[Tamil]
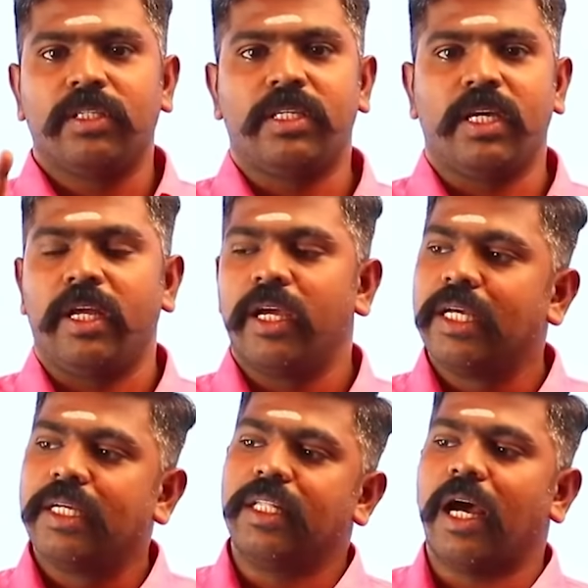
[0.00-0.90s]
சரி
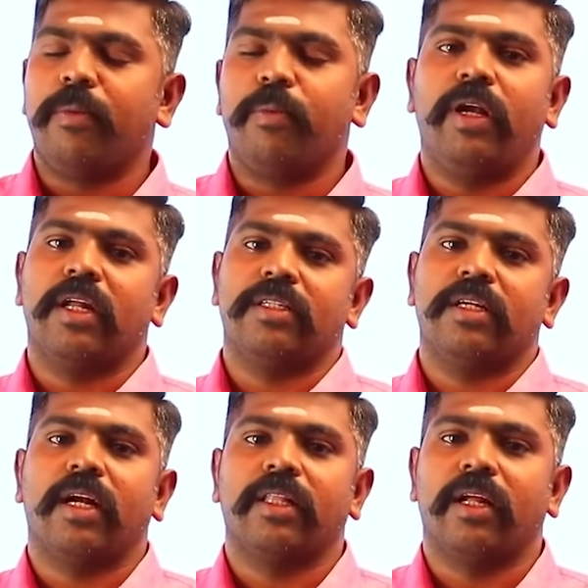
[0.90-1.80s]
நான் இப்போ
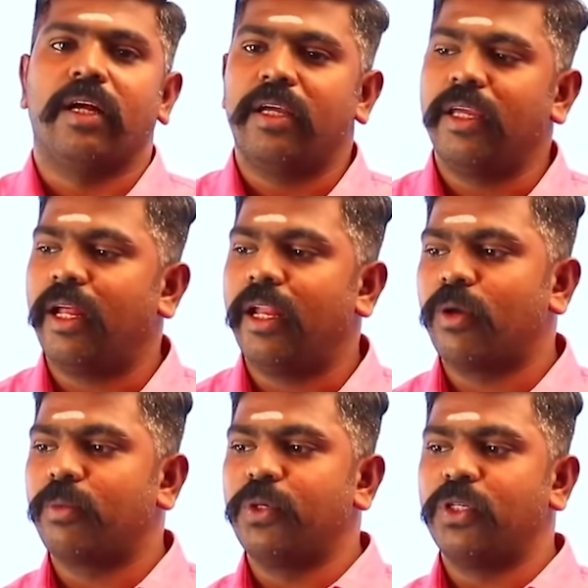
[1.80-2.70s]
இன்ட்ரெஸ்டாக நடத்துகிறேன் ஏனே
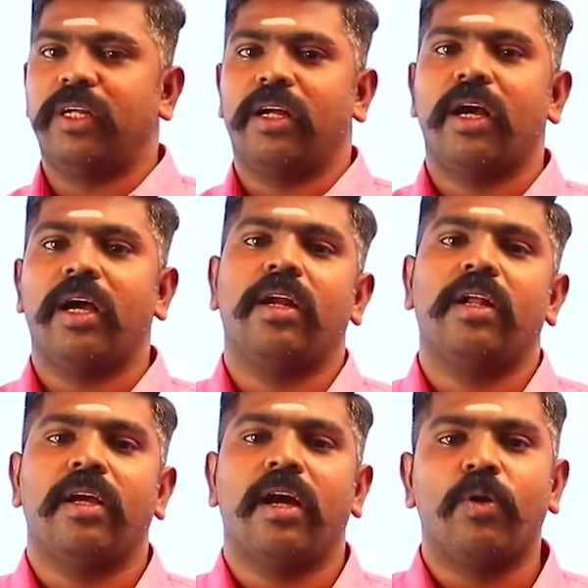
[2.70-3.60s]
உனக்கு பிடிச்சிருக்கு அதனால
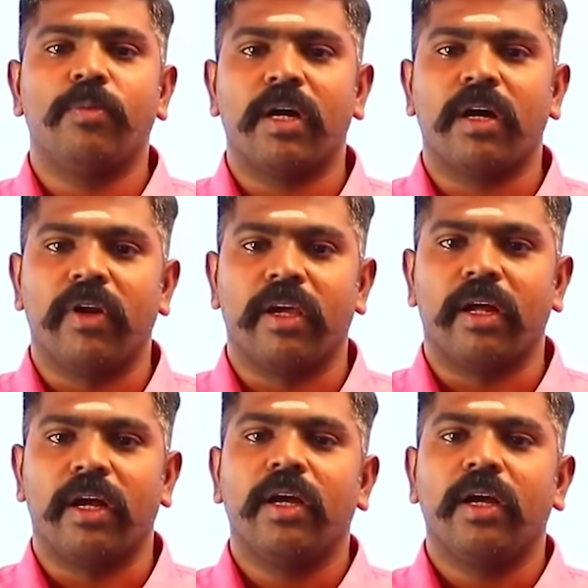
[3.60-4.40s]
நீ ஆர்வமாக கவனிக்கிற